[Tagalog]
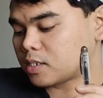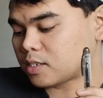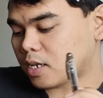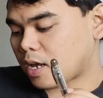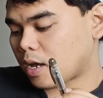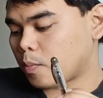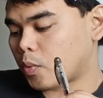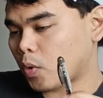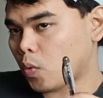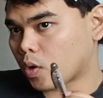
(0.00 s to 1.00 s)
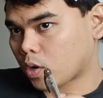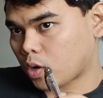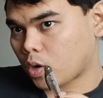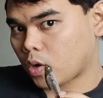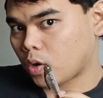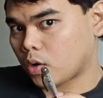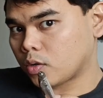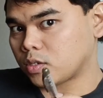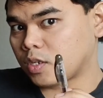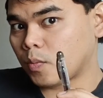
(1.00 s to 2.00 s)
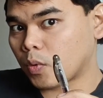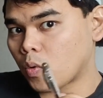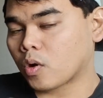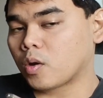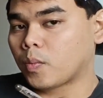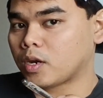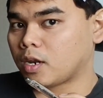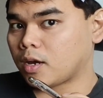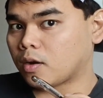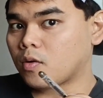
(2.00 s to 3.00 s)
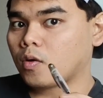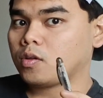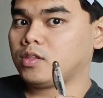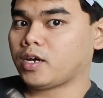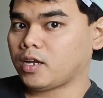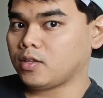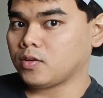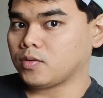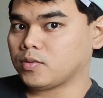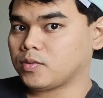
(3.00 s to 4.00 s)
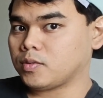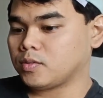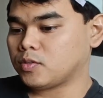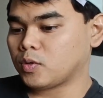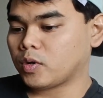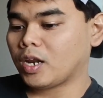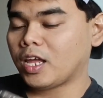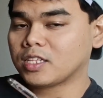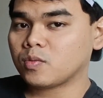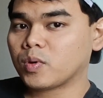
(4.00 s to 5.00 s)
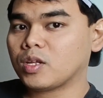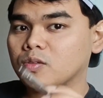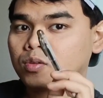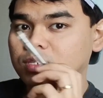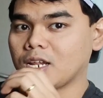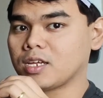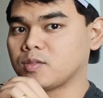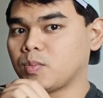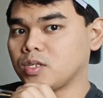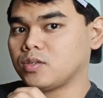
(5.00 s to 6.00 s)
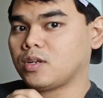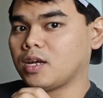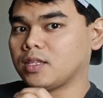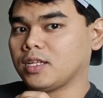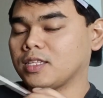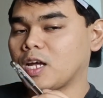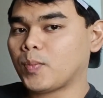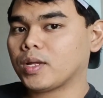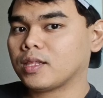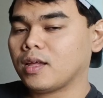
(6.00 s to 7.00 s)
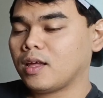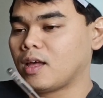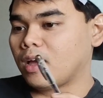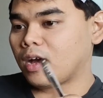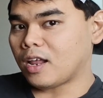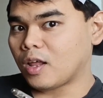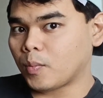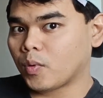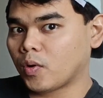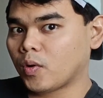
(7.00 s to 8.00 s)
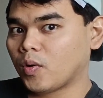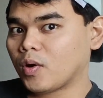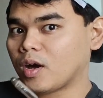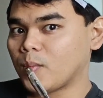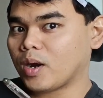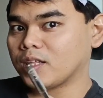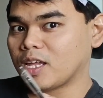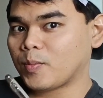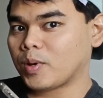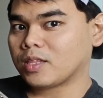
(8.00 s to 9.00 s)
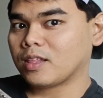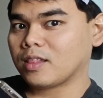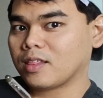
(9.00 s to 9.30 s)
sa broker, si broker pa rin ang kukontakin nyo. So, related pa rin to sa last video natin. Dapat alam mo ang mga dapat